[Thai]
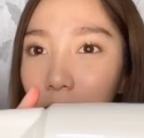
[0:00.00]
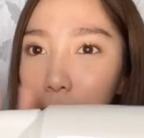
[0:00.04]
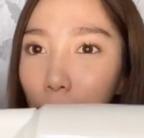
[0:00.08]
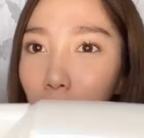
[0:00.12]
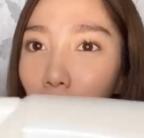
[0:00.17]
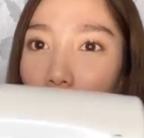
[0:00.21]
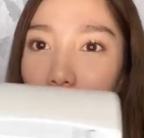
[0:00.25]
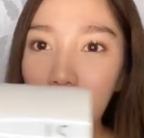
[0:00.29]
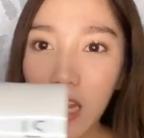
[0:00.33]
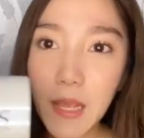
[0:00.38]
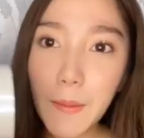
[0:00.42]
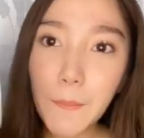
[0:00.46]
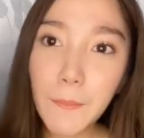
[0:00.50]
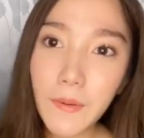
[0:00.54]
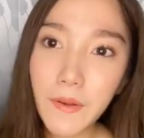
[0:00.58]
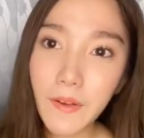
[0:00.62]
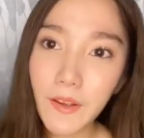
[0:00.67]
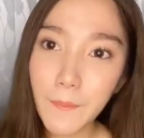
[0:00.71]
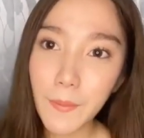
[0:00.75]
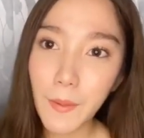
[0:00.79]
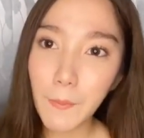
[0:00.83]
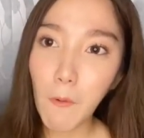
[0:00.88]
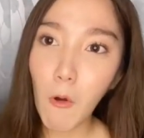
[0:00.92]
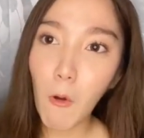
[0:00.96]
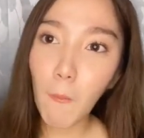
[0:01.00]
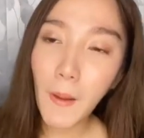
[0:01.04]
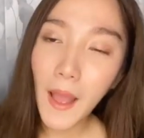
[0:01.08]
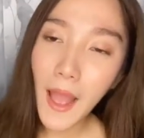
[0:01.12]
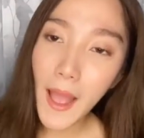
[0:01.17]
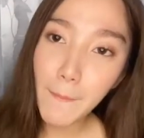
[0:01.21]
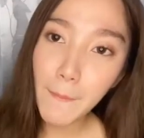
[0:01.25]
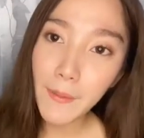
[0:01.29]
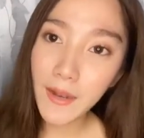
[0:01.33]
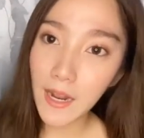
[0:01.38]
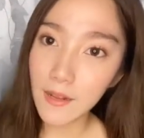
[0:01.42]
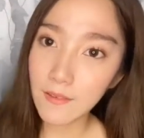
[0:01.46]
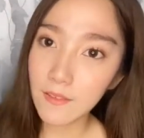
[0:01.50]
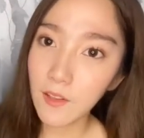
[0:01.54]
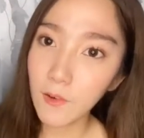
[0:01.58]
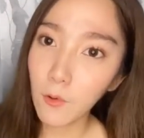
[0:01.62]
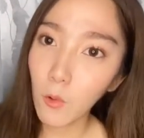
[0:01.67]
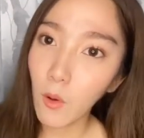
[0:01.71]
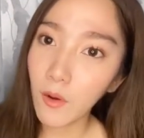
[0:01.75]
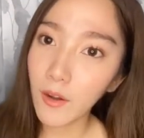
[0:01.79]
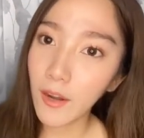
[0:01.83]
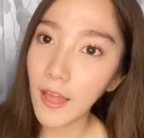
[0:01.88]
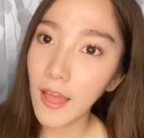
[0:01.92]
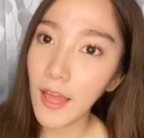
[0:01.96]
พอดีมือแบบพกพาไปไหนสะด
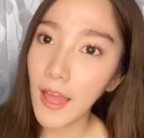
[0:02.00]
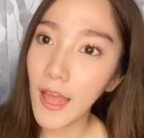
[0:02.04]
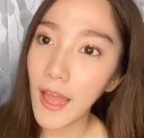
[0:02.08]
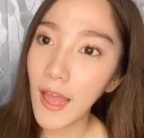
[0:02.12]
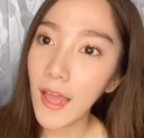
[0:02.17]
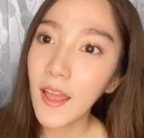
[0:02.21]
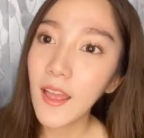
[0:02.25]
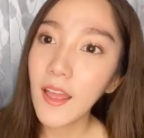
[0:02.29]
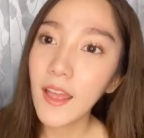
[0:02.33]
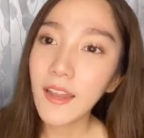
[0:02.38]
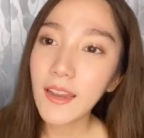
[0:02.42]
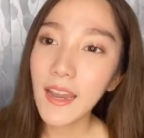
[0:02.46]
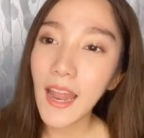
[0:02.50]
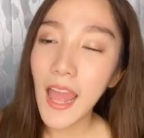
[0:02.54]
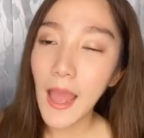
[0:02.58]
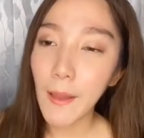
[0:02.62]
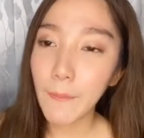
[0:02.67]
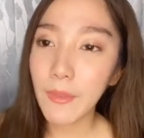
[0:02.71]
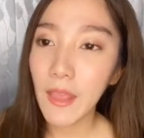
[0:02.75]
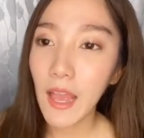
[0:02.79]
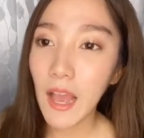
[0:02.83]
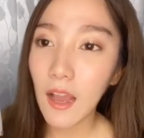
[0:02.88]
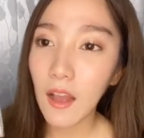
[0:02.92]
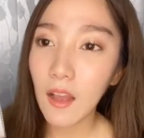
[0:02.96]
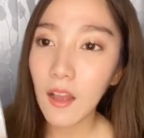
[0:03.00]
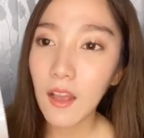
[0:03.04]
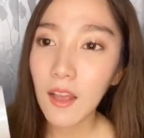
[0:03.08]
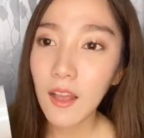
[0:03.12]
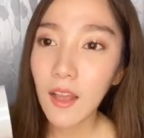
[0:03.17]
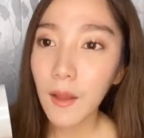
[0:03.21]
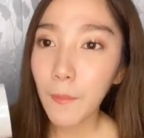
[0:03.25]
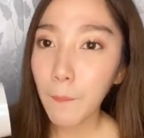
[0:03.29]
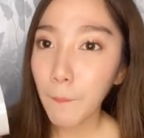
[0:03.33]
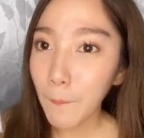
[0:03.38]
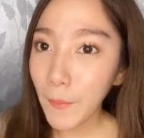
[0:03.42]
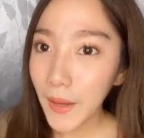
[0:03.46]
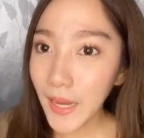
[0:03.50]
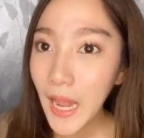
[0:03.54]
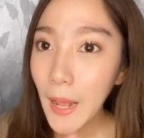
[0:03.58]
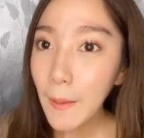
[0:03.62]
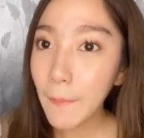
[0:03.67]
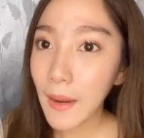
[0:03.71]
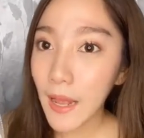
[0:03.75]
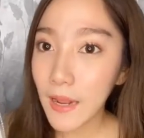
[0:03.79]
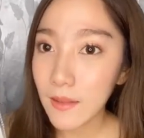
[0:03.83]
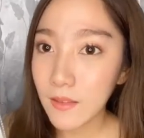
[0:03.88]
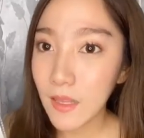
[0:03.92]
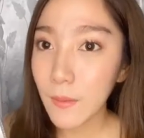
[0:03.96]
วกนะคะแถมยังไม่
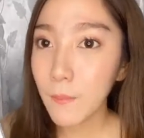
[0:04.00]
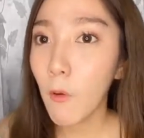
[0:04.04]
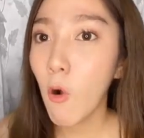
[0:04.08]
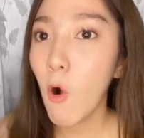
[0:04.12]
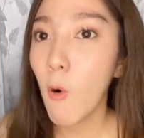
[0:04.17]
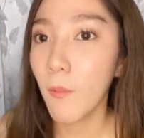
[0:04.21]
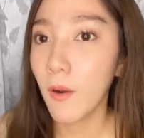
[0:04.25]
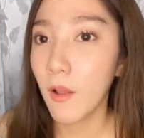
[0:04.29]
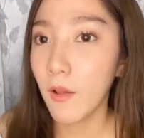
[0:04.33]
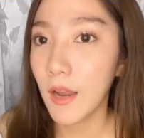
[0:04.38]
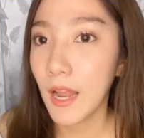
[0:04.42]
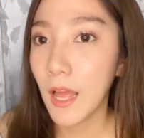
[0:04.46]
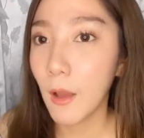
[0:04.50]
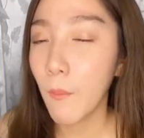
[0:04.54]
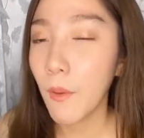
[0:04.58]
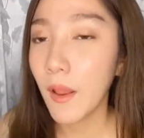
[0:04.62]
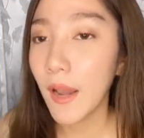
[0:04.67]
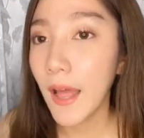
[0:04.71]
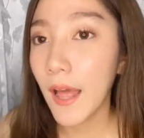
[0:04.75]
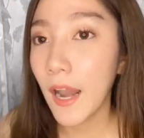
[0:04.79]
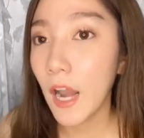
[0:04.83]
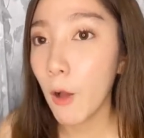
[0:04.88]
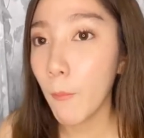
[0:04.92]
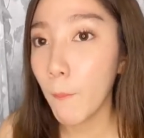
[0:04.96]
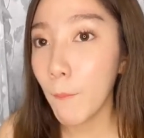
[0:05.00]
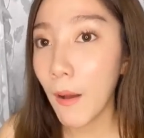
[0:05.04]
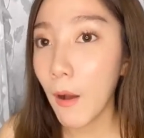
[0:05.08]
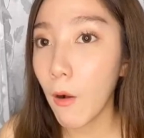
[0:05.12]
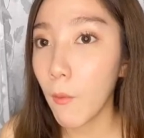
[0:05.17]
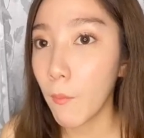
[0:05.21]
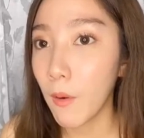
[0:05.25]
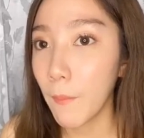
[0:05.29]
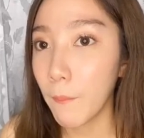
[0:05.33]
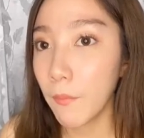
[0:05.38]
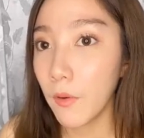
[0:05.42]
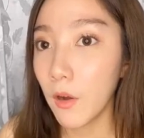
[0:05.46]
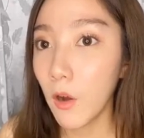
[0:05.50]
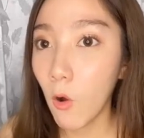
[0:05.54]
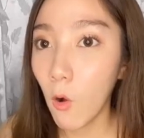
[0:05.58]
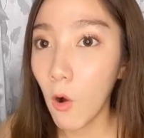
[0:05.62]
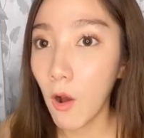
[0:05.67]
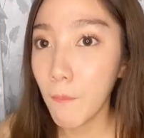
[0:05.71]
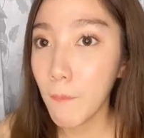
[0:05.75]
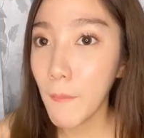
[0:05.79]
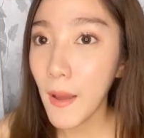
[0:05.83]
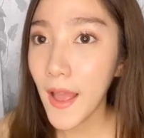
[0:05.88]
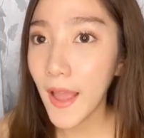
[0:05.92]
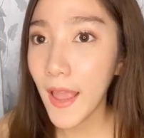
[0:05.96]
ทำลายเส้นผมแล้วนะเวลาเราเป่าแบบร้อ
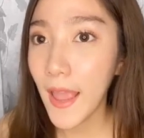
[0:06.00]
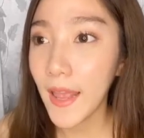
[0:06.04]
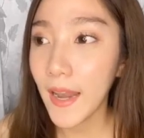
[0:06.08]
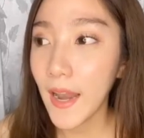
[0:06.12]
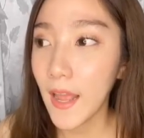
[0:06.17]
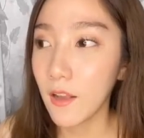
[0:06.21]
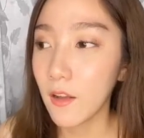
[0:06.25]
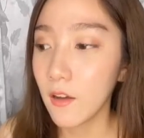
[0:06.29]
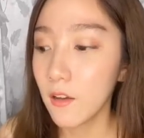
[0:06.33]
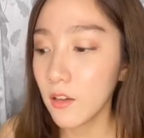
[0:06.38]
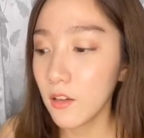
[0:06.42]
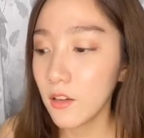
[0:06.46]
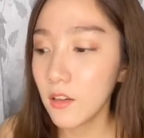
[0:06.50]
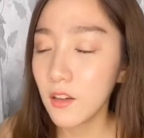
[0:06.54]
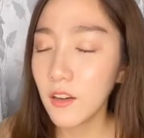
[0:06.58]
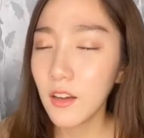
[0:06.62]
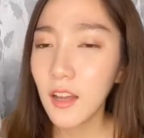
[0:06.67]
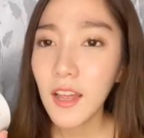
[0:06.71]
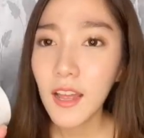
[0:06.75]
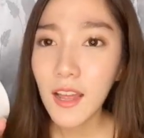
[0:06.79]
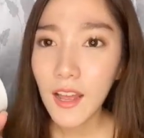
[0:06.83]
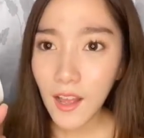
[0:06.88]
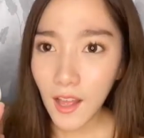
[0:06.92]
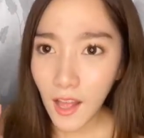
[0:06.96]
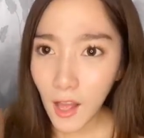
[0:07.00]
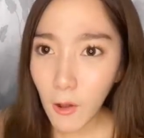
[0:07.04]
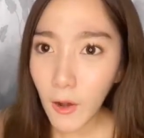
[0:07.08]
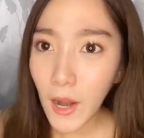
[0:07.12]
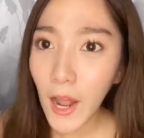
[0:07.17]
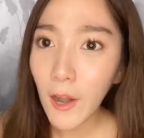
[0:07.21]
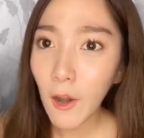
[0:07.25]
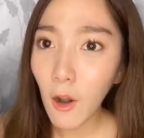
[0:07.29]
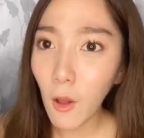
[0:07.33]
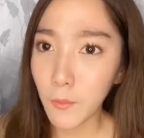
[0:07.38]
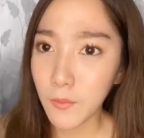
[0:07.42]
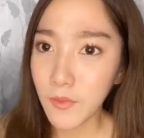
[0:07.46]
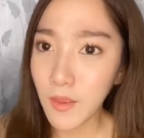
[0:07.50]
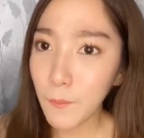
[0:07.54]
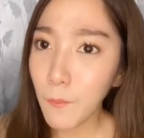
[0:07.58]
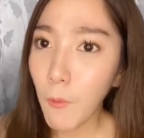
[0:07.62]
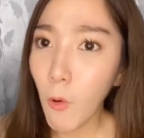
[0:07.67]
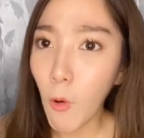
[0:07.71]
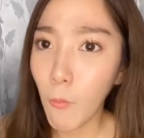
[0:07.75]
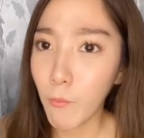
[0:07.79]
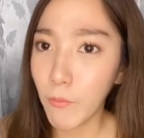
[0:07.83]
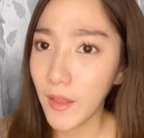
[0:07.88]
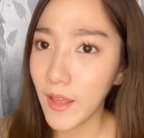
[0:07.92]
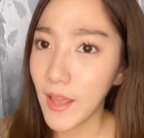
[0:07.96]
นมากแค่ไหนก็คือเขาถนอมเส้น
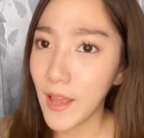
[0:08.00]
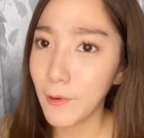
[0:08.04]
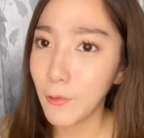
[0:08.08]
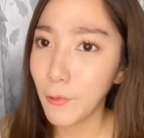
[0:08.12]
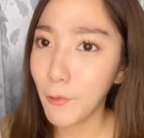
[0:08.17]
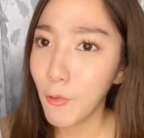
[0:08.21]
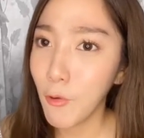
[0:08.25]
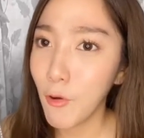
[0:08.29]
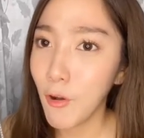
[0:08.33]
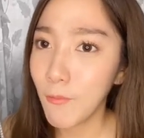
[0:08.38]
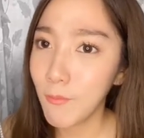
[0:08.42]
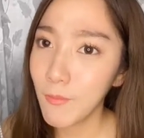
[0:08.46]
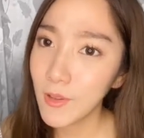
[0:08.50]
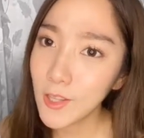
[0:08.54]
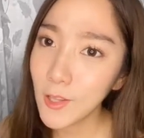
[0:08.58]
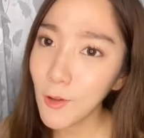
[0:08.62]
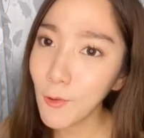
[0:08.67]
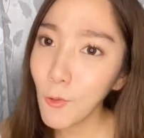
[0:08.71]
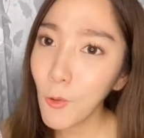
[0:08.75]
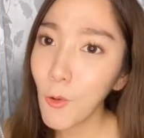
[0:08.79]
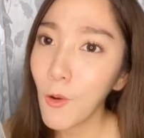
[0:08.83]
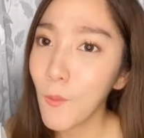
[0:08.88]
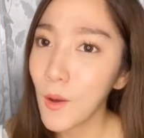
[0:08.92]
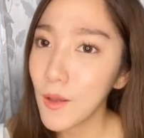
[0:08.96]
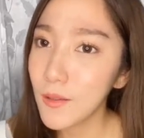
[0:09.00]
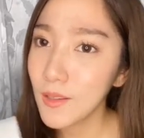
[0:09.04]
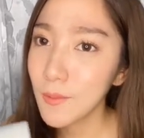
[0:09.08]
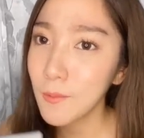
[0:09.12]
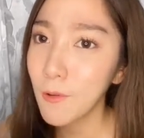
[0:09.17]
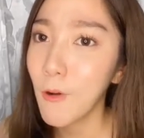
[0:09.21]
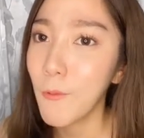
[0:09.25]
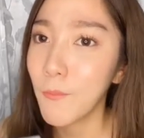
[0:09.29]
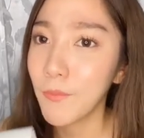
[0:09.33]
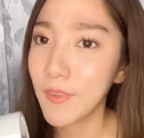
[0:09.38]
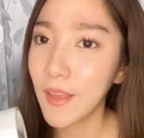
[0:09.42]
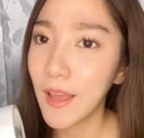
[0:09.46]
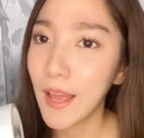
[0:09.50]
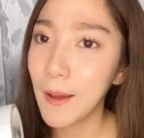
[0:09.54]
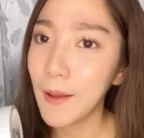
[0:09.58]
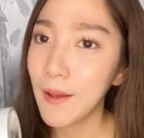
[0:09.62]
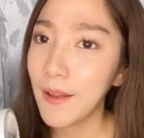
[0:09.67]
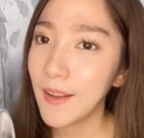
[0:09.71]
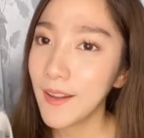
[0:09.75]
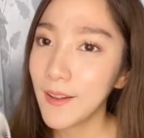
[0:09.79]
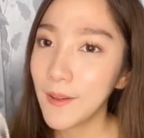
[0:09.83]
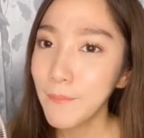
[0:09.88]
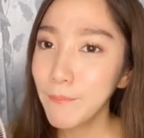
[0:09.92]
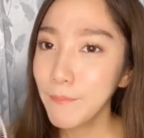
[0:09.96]
ผมนะคะทุกคนไม่ต้องกลัวว่าเส้นผมจะ
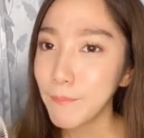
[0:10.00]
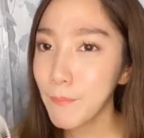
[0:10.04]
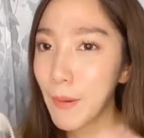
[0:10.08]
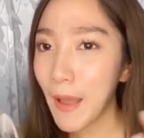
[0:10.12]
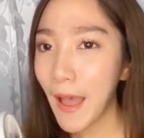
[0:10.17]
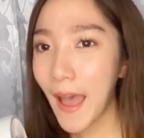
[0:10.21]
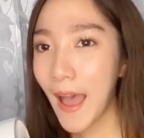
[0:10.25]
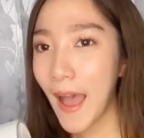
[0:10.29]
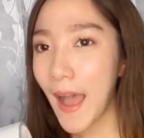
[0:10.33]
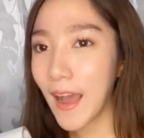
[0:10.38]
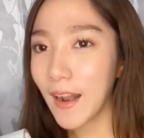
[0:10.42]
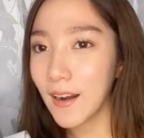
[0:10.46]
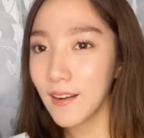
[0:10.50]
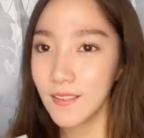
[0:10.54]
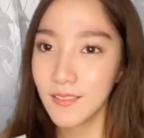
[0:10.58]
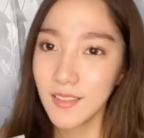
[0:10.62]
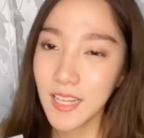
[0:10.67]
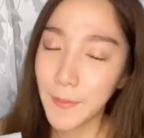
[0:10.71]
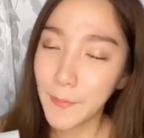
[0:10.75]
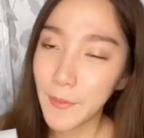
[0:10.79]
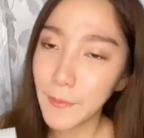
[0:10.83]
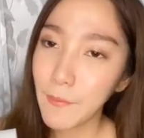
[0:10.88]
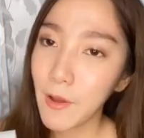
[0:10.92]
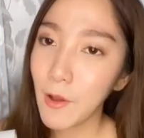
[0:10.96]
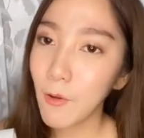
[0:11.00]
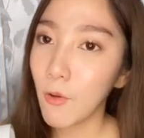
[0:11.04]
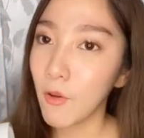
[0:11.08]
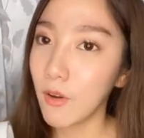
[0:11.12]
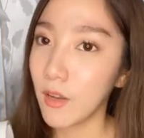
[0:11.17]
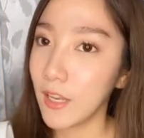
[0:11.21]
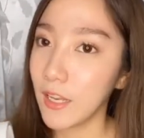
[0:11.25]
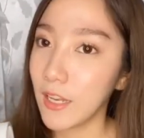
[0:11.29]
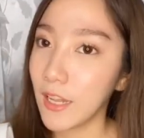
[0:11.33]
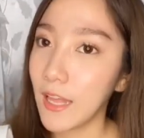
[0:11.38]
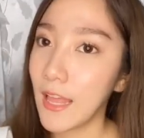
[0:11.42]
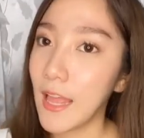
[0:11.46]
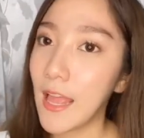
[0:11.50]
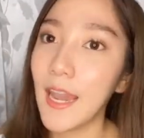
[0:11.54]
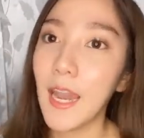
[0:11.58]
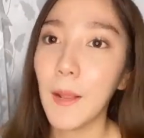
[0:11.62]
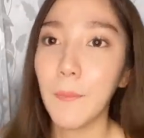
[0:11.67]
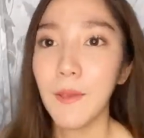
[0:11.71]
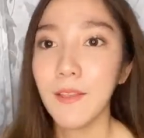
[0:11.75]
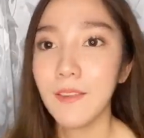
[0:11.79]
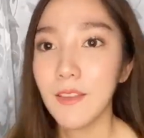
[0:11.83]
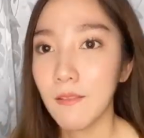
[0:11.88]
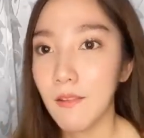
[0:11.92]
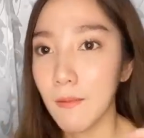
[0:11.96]
พังหรือเสียไปมากกว่านี้นะคะเดี๋
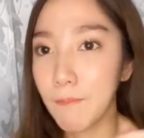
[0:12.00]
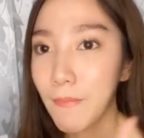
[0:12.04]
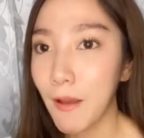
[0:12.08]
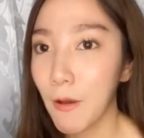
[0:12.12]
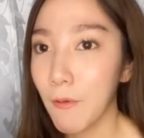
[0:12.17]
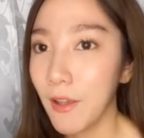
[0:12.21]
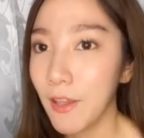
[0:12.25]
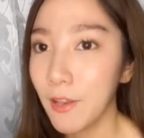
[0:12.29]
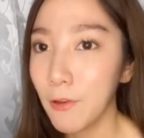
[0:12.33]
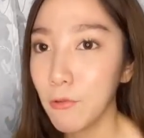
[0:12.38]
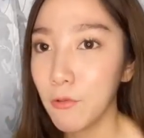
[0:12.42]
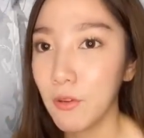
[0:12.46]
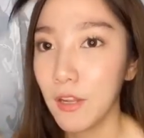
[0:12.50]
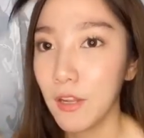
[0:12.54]
ยวพี่จะมาเป่าให้